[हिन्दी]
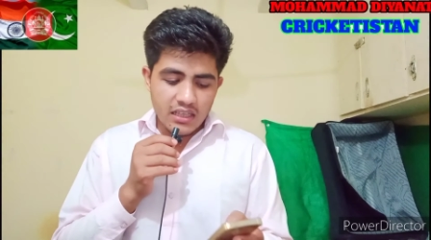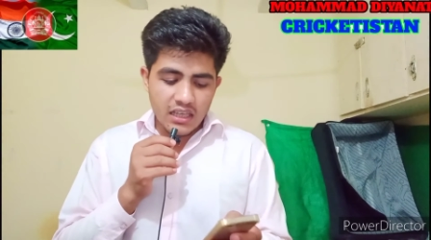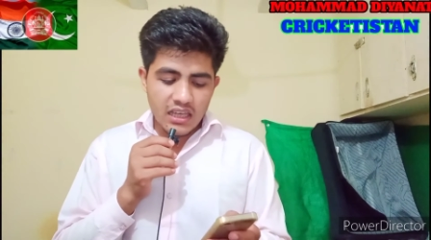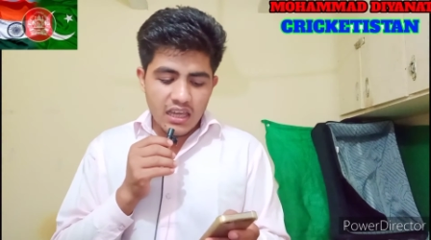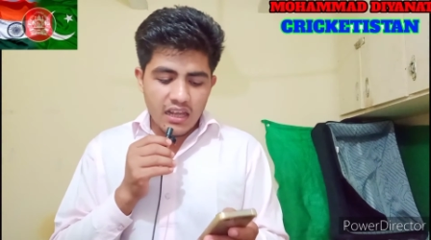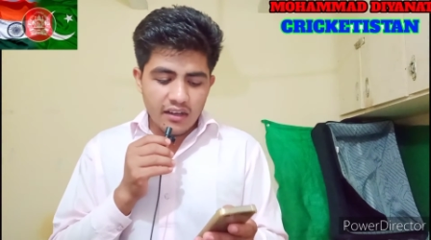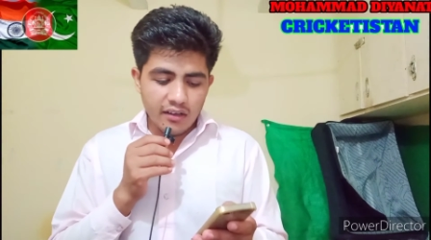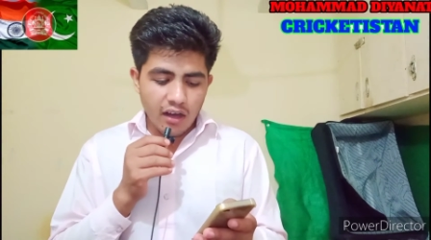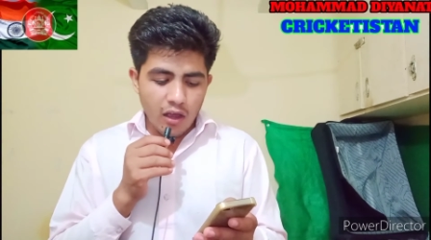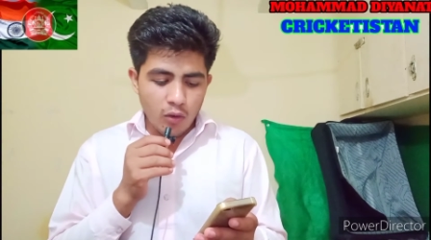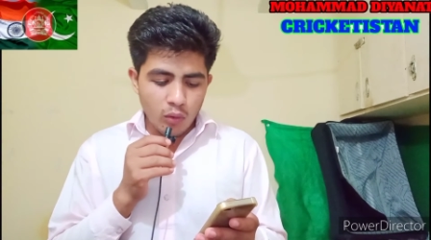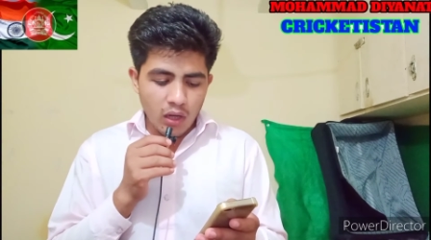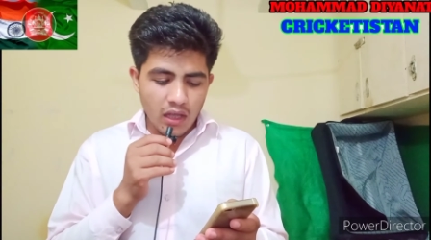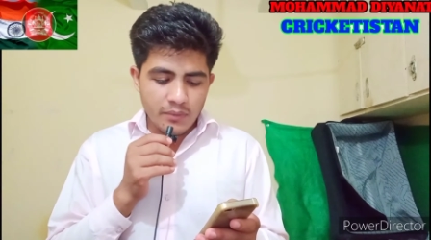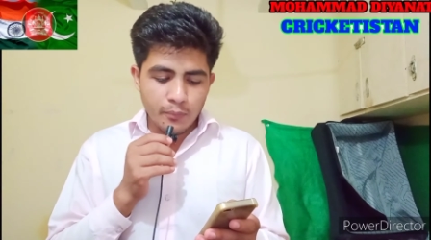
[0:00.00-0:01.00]
के एल
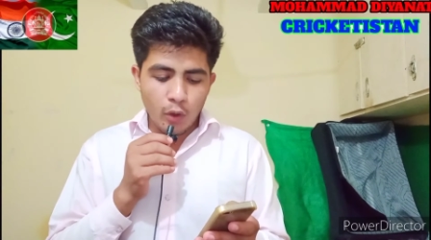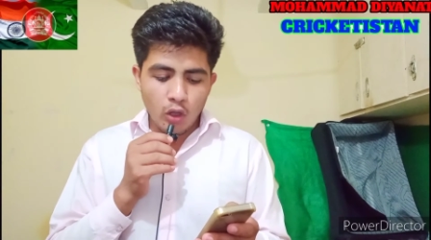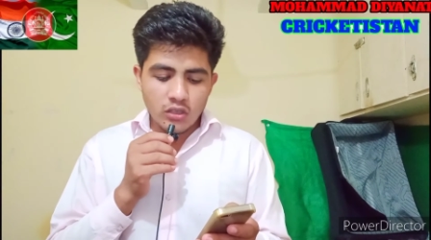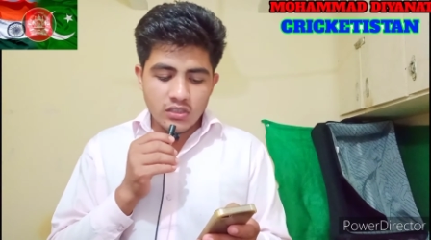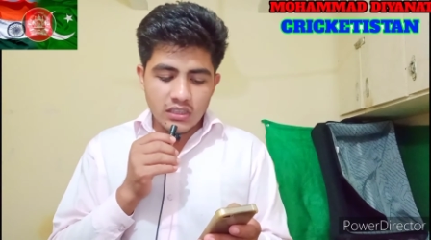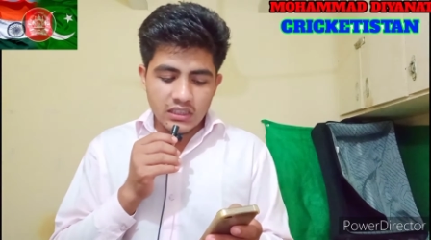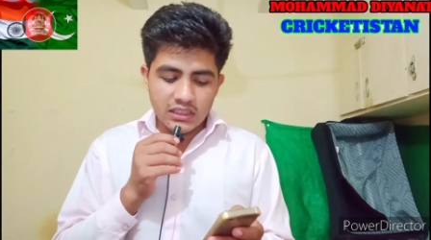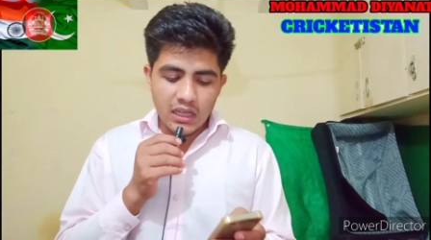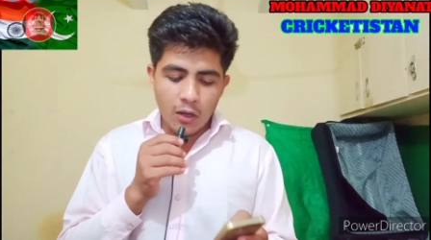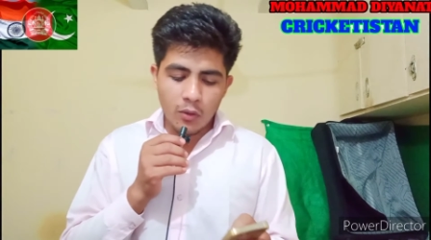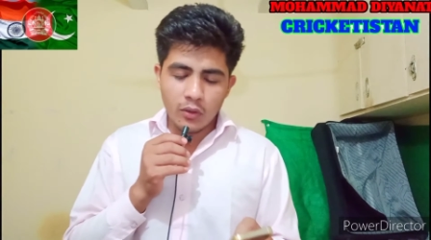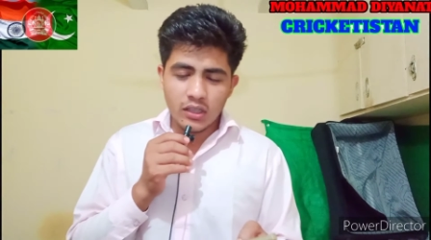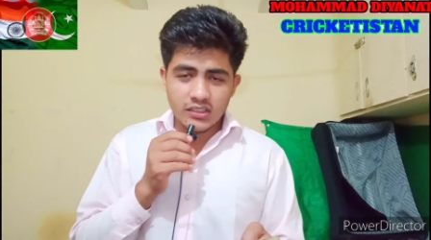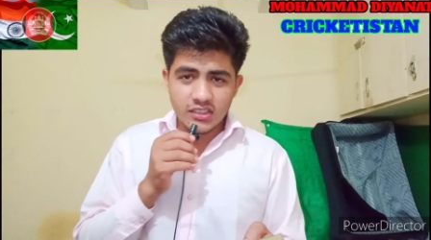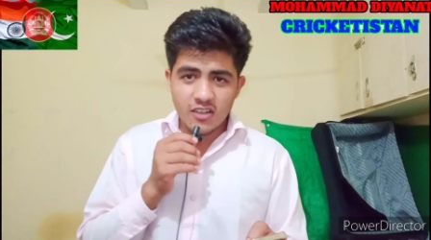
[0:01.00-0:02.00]
राहुल बहुत जल्दी
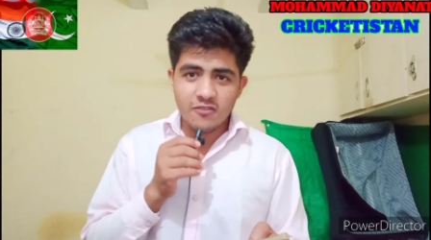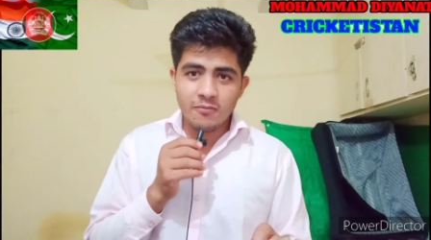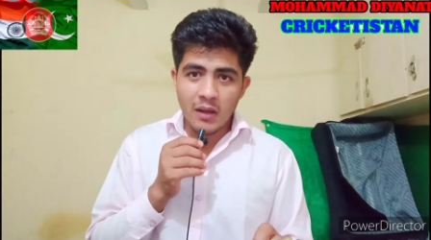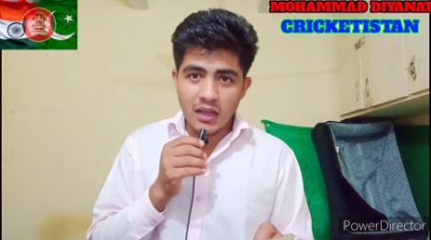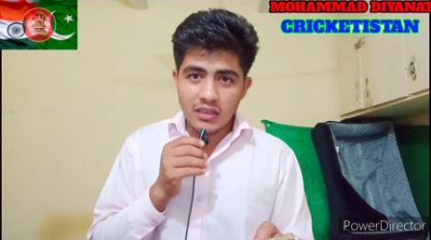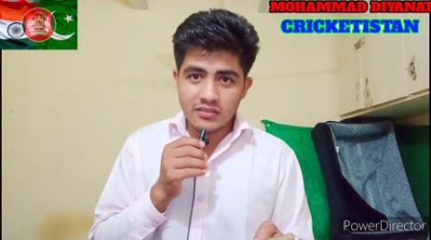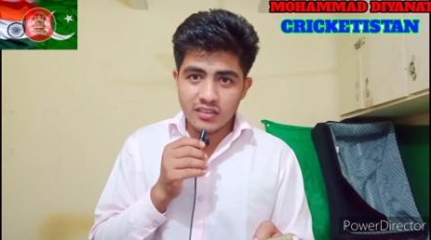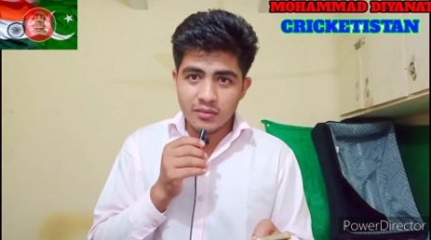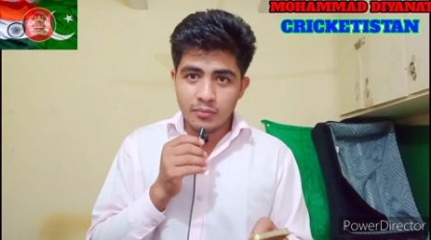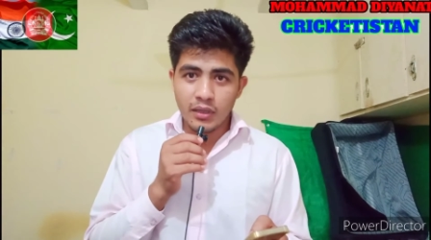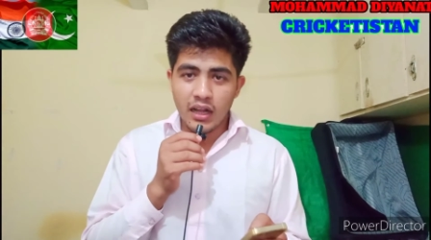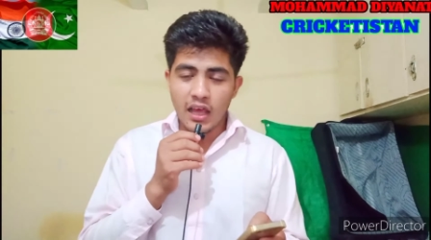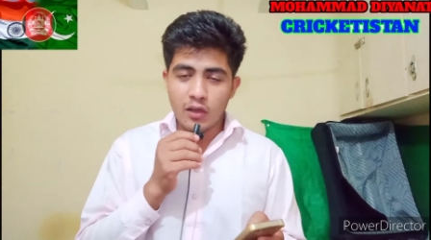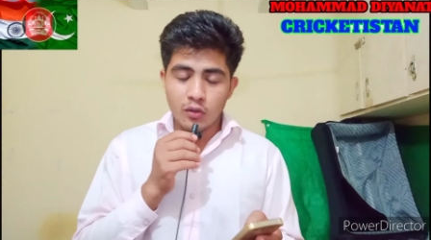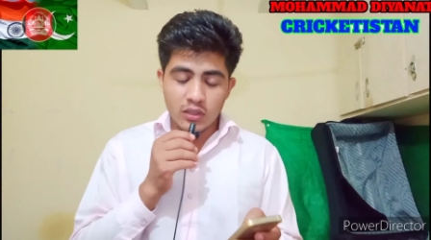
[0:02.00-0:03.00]
आउट हो गए सिर्फ पाँच रन
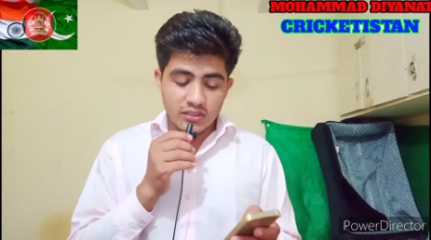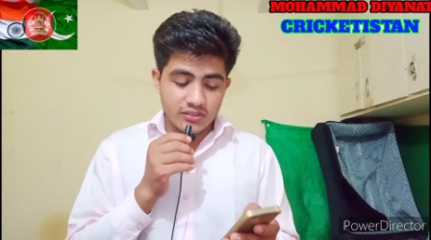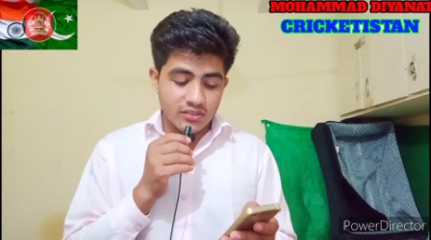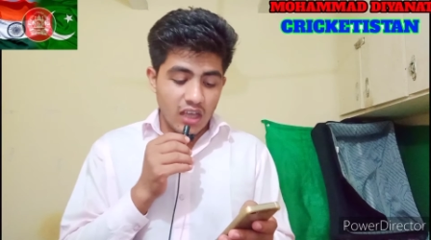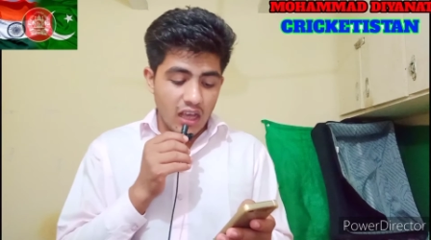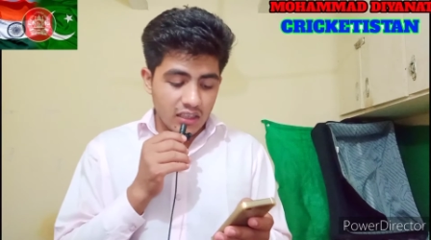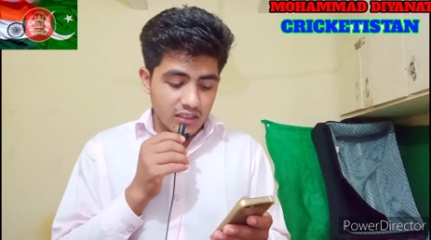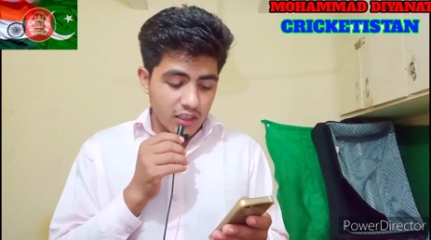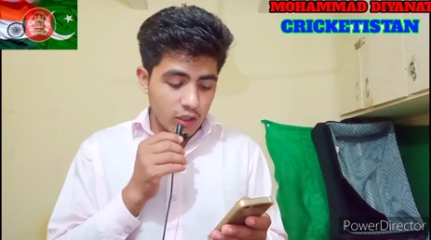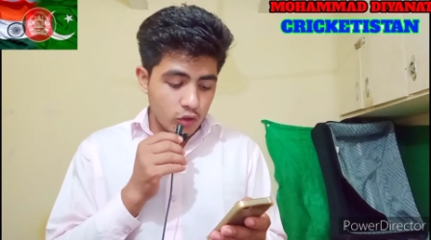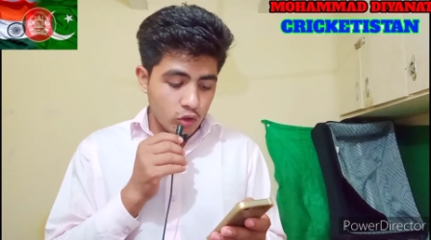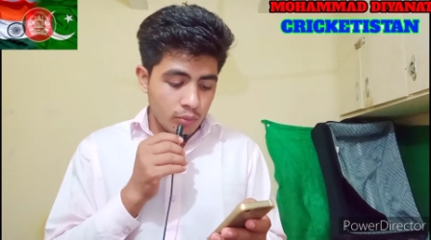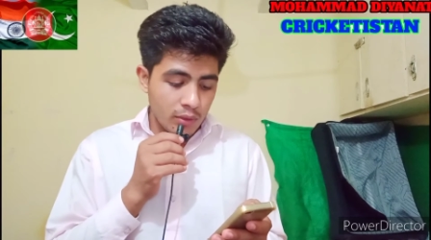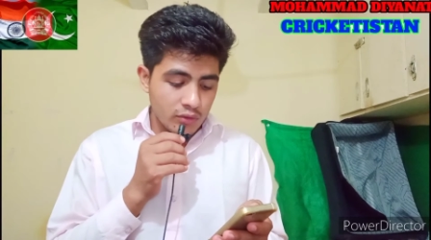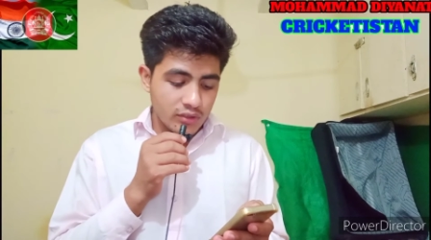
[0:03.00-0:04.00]
बनाए उन्होंने सात
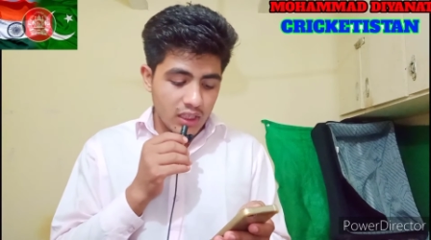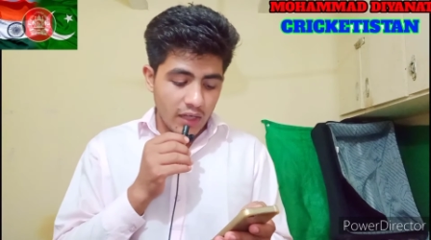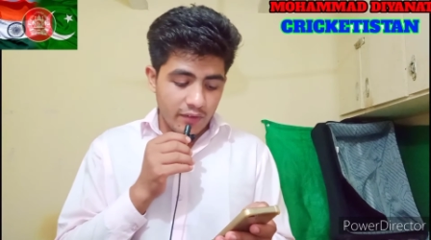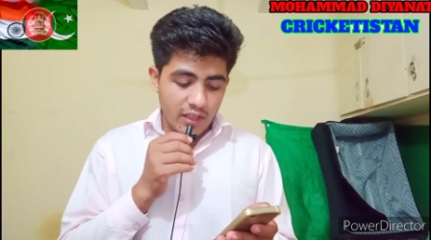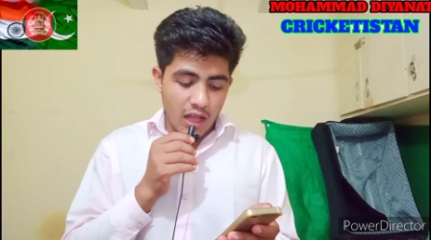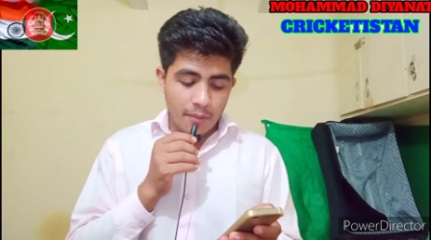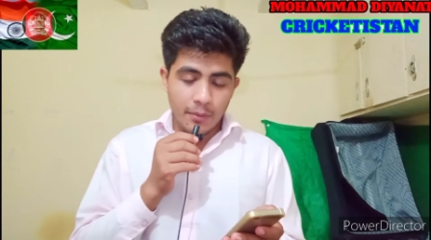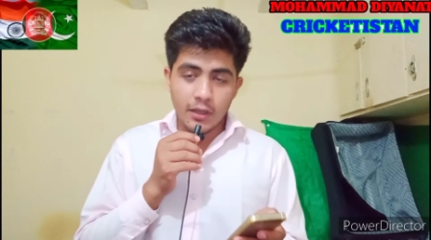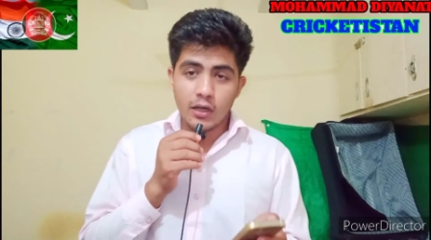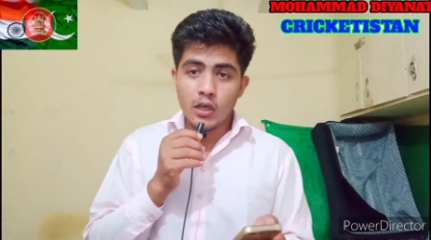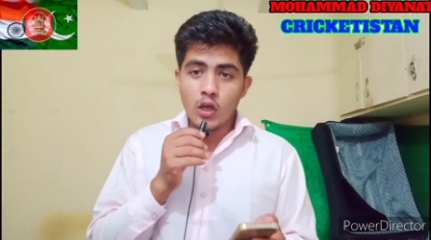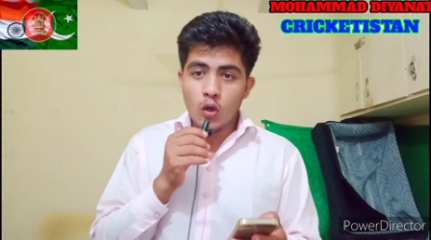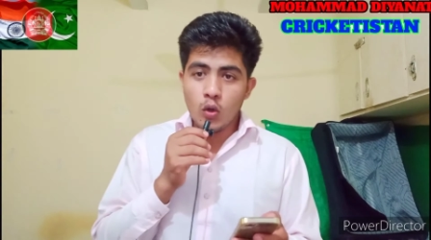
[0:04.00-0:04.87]
गेंदों में उसके अलावा यहाँ पर